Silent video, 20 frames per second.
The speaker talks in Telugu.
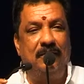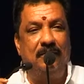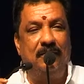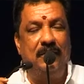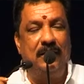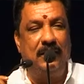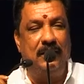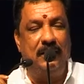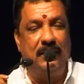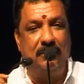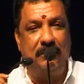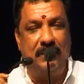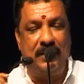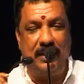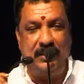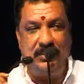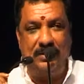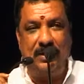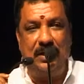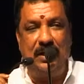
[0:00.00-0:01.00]
మరి నేను
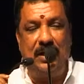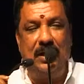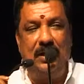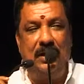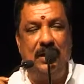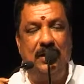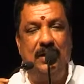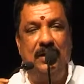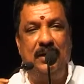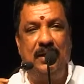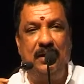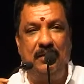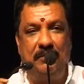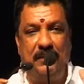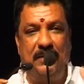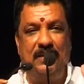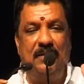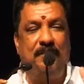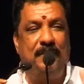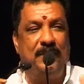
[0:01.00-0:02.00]
మెదక్ జిల్లాలోనే ఇవాళ
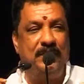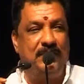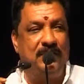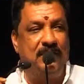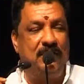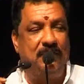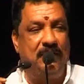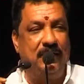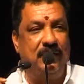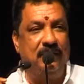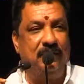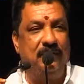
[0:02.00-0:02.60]
పెద్ద పరిశ్రమ